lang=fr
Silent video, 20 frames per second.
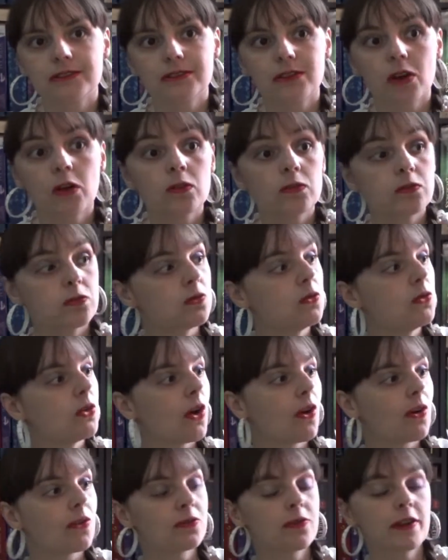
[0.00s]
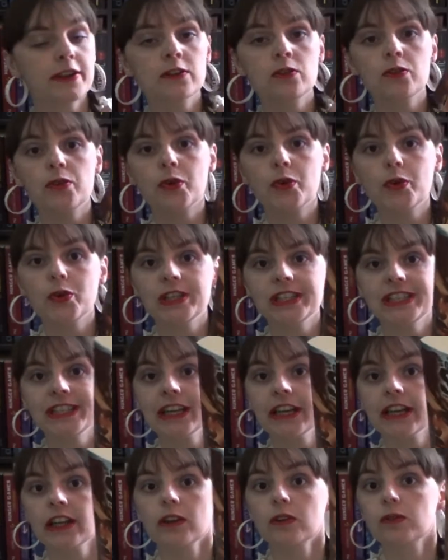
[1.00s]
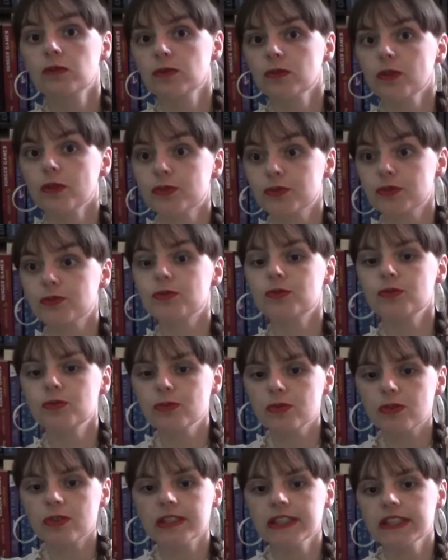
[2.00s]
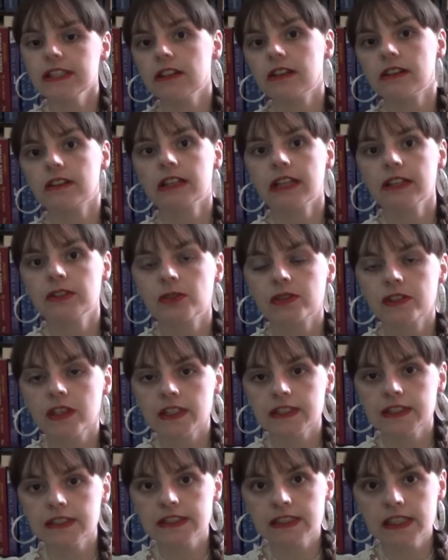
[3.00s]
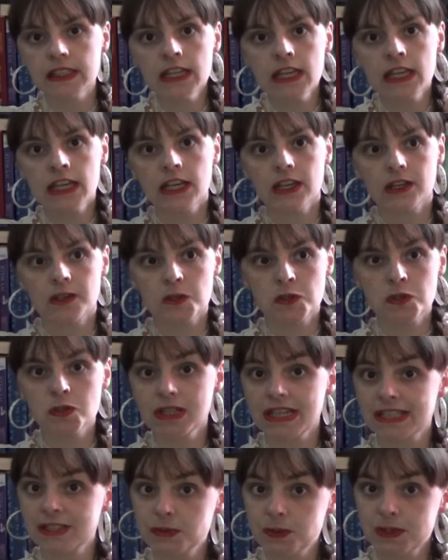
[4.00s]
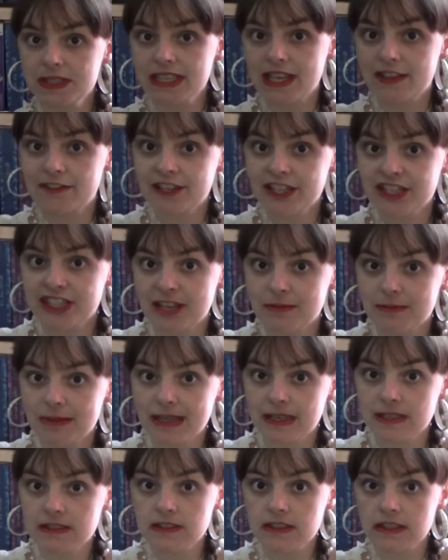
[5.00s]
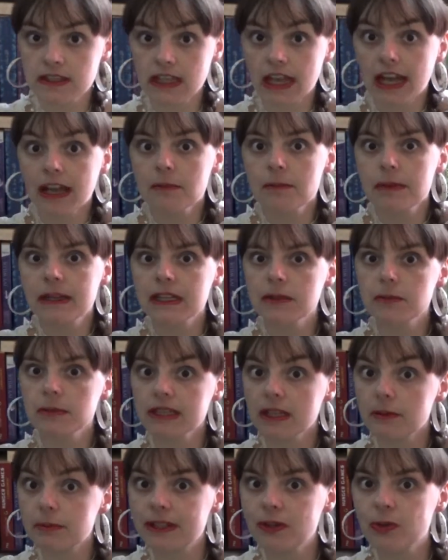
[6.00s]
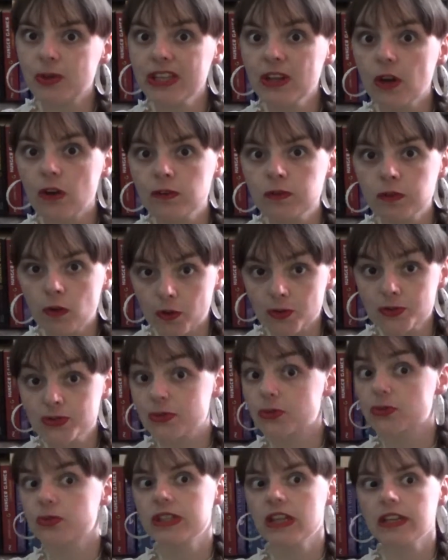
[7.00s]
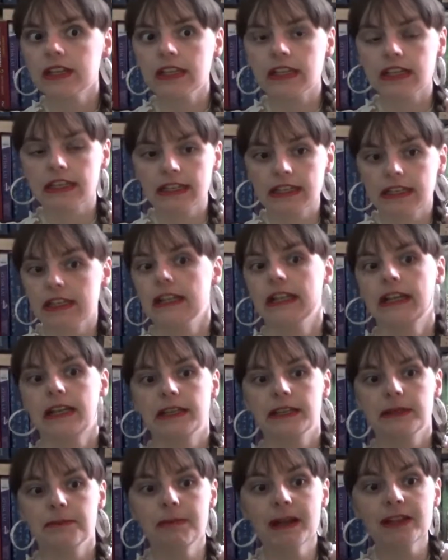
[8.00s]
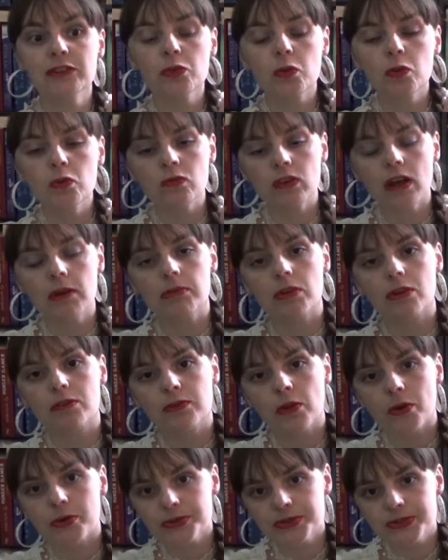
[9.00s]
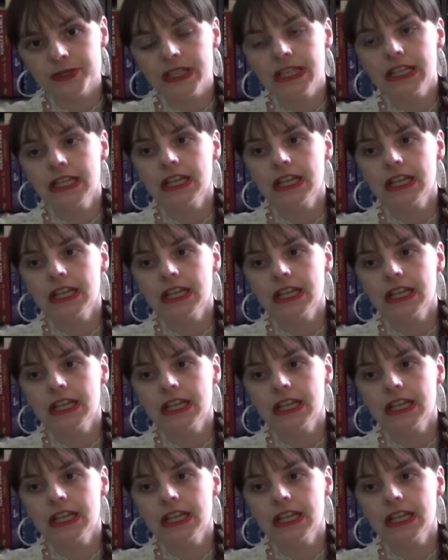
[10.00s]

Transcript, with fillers: en voulant en fait le relire et en voulant du coup lire la totalité, que la suite n'avait jamais été imprimée a priori en France, en tout cas qu'elle n'est pas trouvable en France.